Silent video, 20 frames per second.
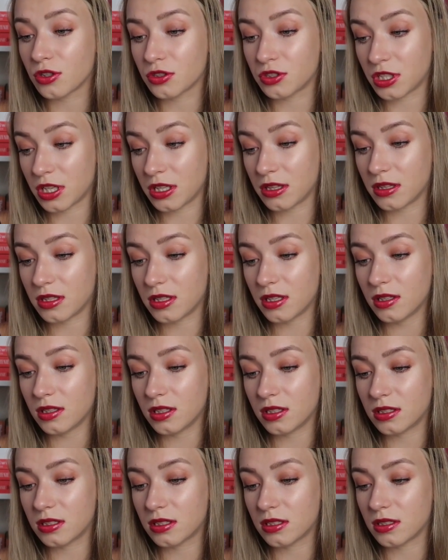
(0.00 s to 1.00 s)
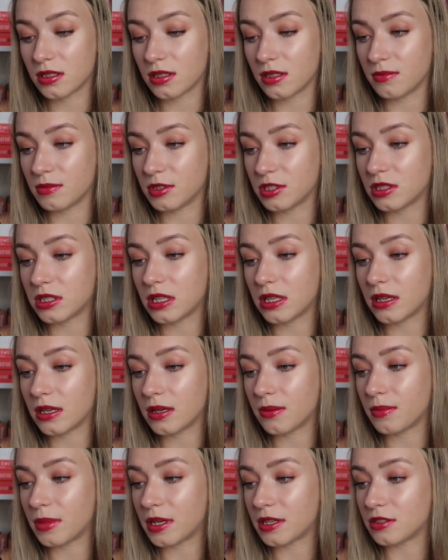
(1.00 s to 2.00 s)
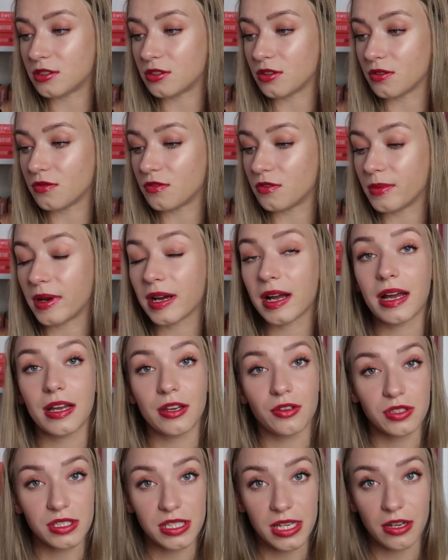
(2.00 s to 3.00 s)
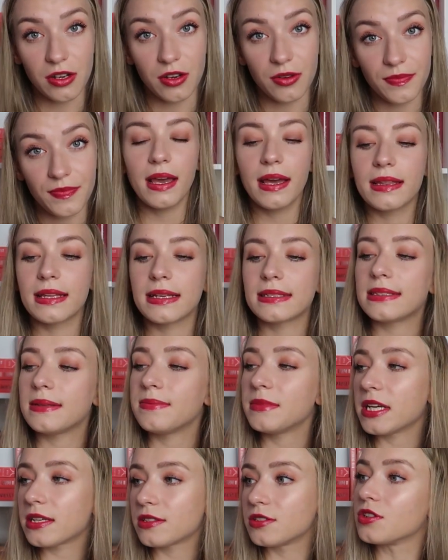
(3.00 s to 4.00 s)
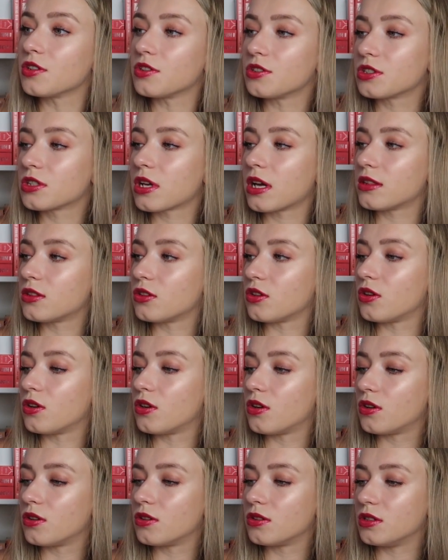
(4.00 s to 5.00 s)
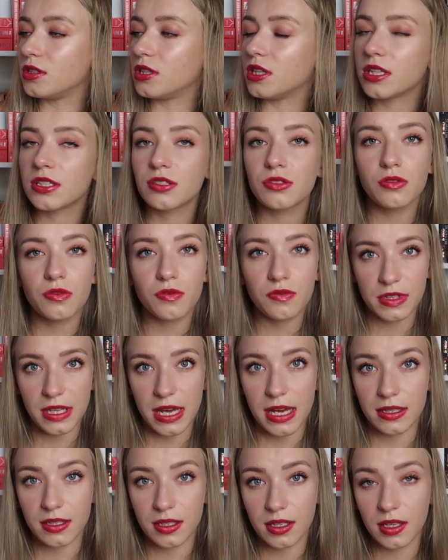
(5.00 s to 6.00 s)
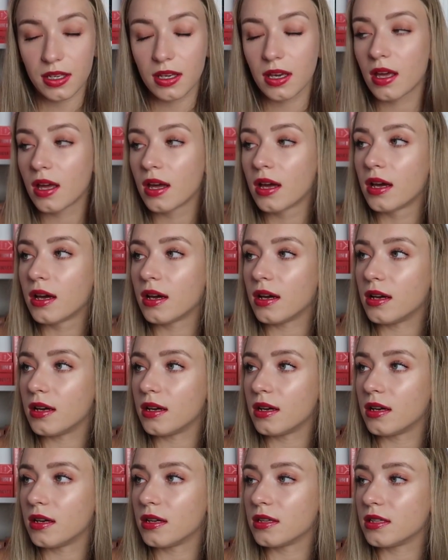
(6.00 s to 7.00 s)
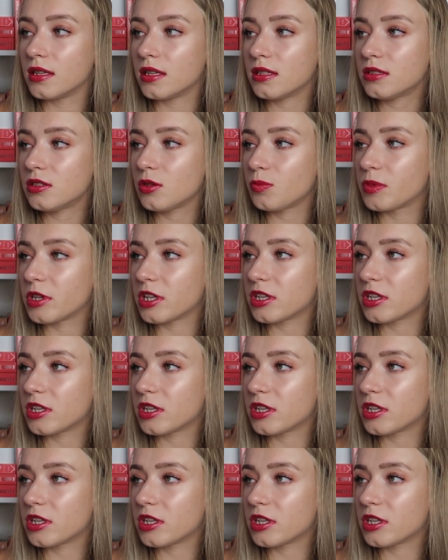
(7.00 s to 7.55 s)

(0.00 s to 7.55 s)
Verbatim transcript: codzienny, nic e, myślę bardzo wymagającego. Następna książka to Niezrównani. E, jest to